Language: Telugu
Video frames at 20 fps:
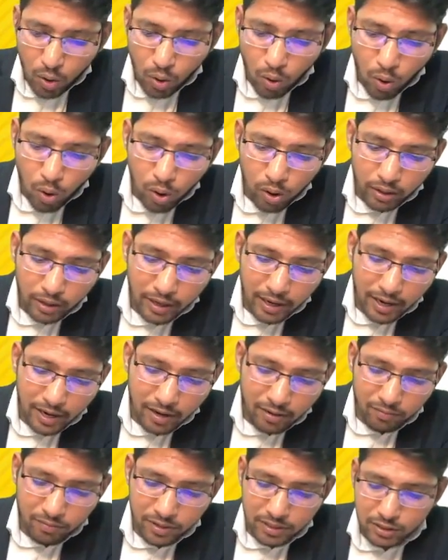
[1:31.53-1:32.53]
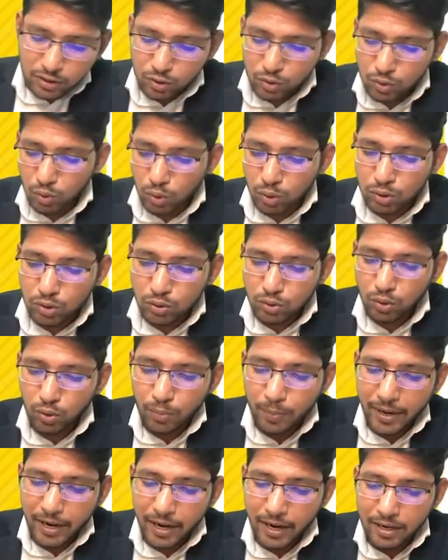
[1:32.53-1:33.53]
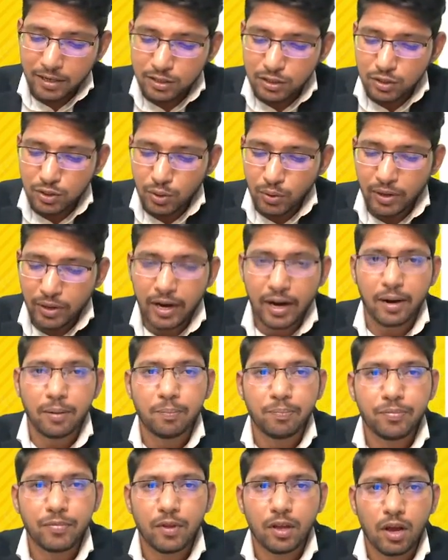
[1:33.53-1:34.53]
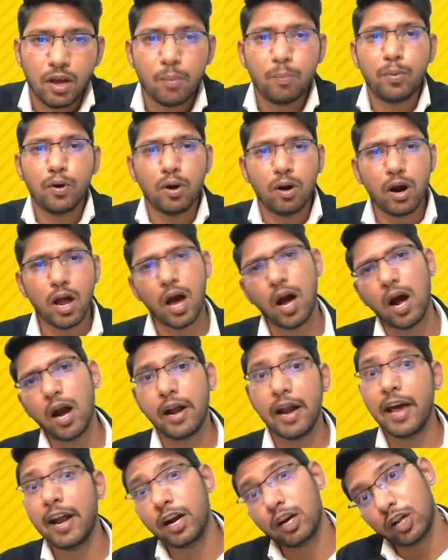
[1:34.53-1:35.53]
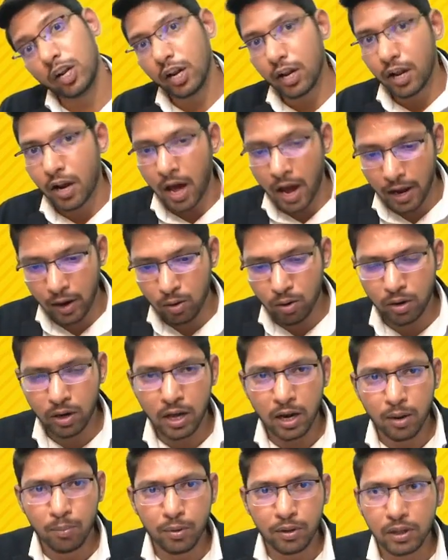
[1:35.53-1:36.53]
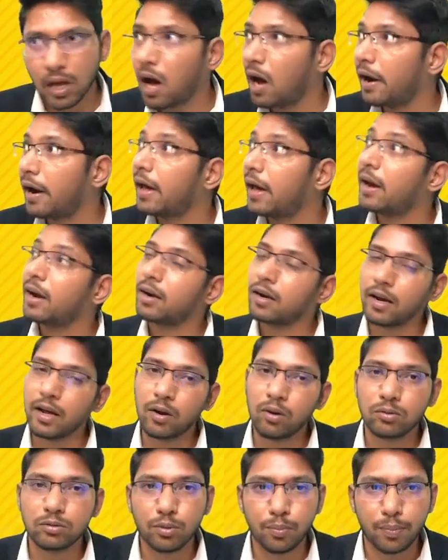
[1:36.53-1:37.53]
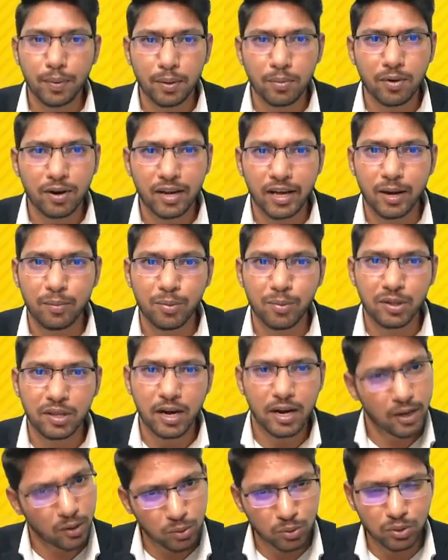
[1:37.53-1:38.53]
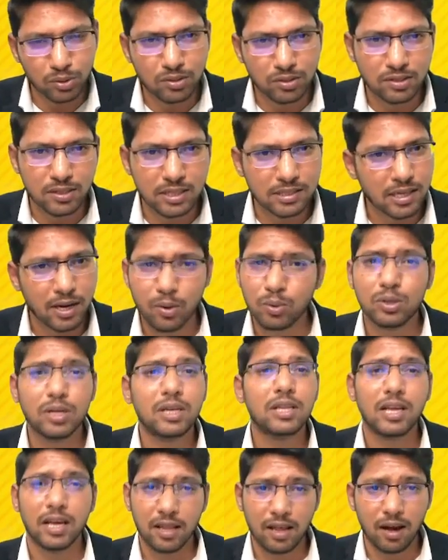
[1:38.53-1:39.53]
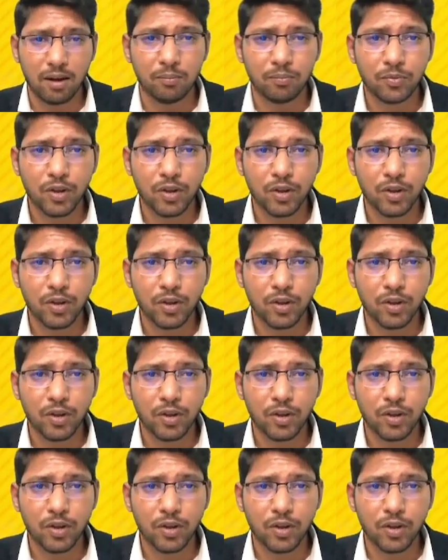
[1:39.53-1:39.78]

కోర్ట్ ఇన్ విచ్ సూట్ షుడ్ బి ఇన్స్టిట్యూటెడ్ ఎప్పుడు కూడా అంగా డైరెక్ట్ నేను హైకోర్టుకి వెళ్ళిపోతా డైరెక్ట్ నేను సుప్రీంకోర్టుకి వెళ్ళిపోతా అంటే కుదురుతుందా సార్ కుదరదు కదా